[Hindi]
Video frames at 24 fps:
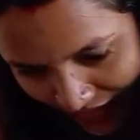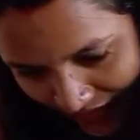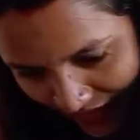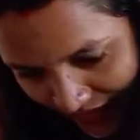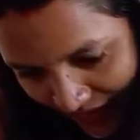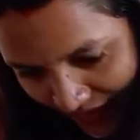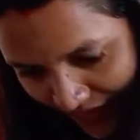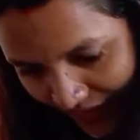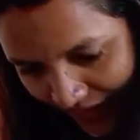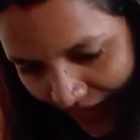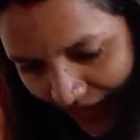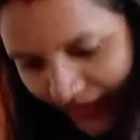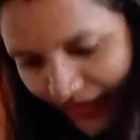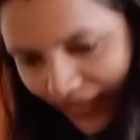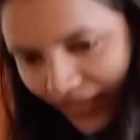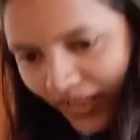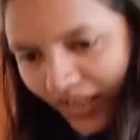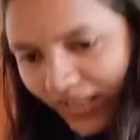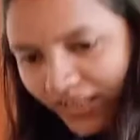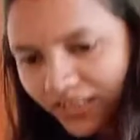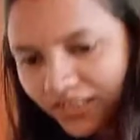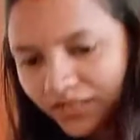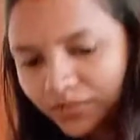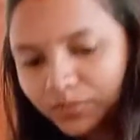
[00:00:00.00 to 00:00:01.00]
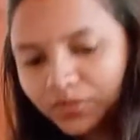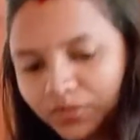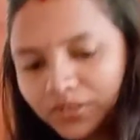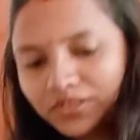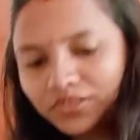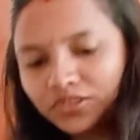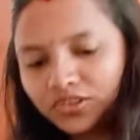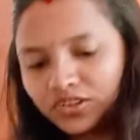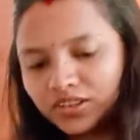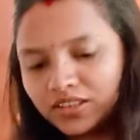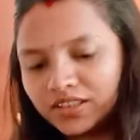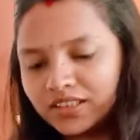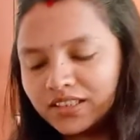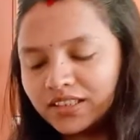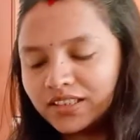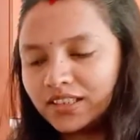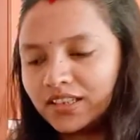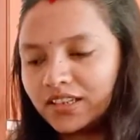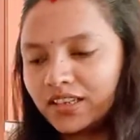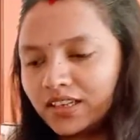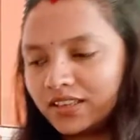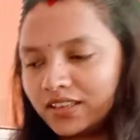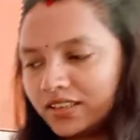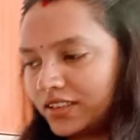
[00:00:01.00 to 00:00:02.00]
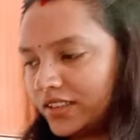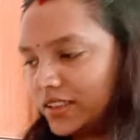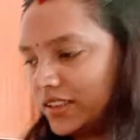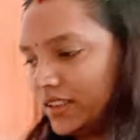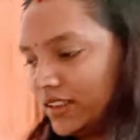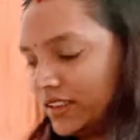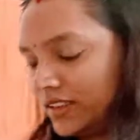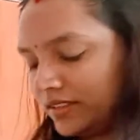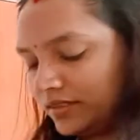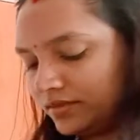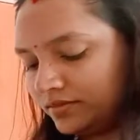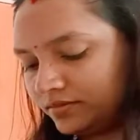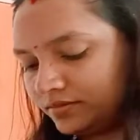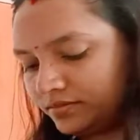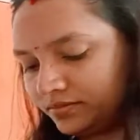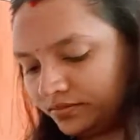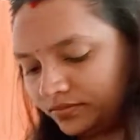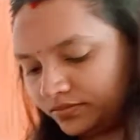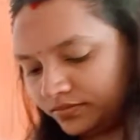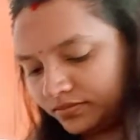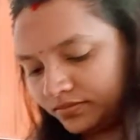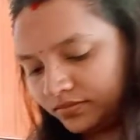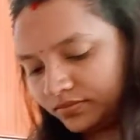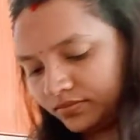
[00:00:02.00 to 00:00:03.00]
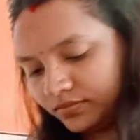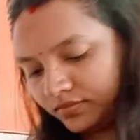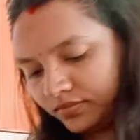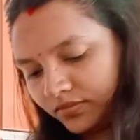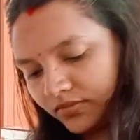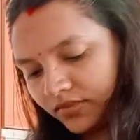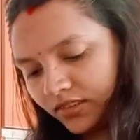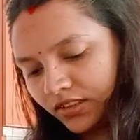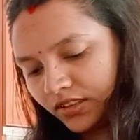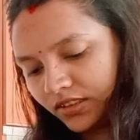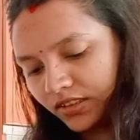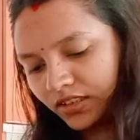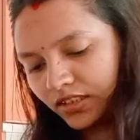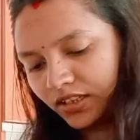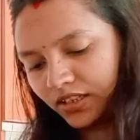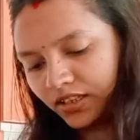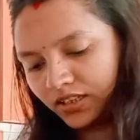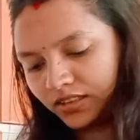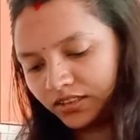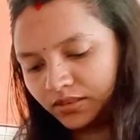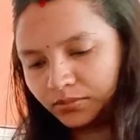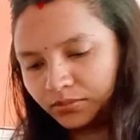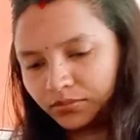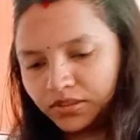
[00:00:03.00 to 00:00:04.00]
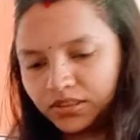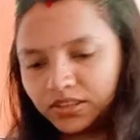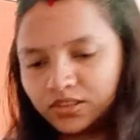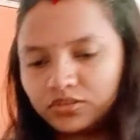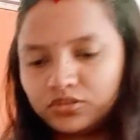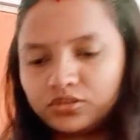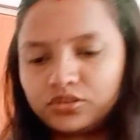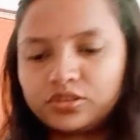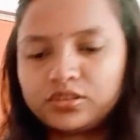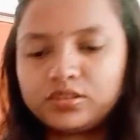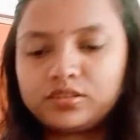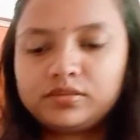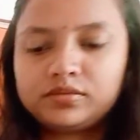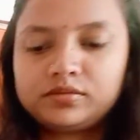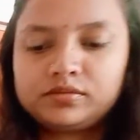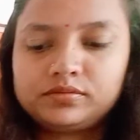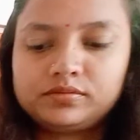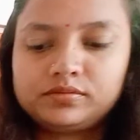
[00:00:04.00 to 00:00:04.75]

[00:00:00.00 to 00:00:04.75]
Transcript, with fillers: रख दिए काली मिर्च ये आ गई काली मिर्च